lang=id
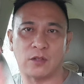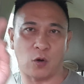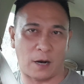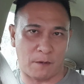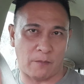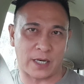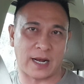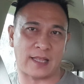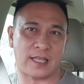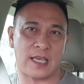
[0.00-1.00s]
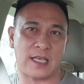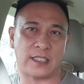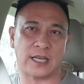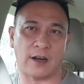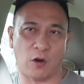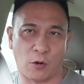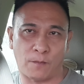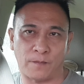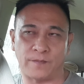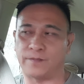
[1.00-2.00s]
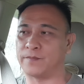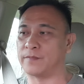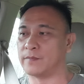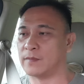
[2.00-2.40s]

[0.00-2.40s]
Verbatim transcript: Tuhan memberkati. Shalom.